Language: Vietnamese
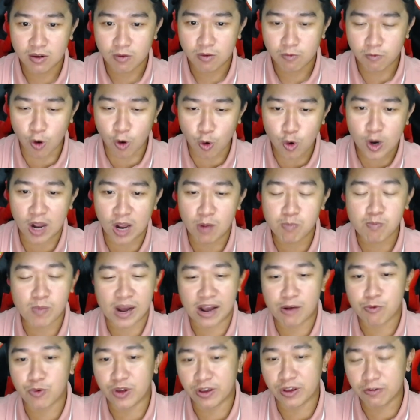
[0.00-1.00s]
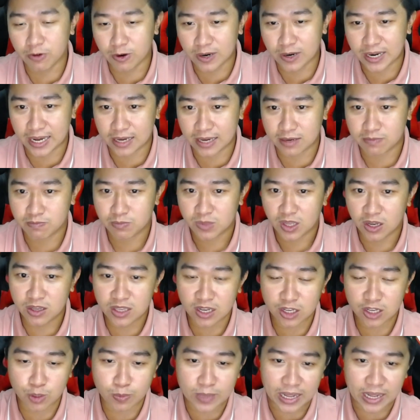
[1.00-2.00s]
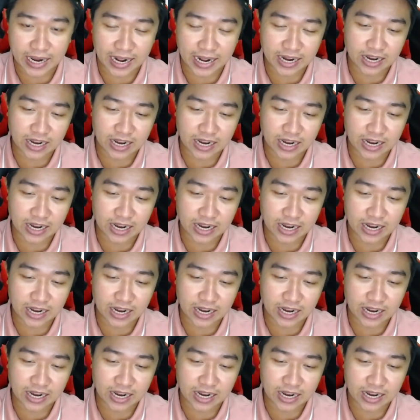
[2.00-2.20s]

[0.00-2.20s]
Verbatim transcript: vu khống bà Nguyễn Phương Hằng thứ nhất chúng ta thấy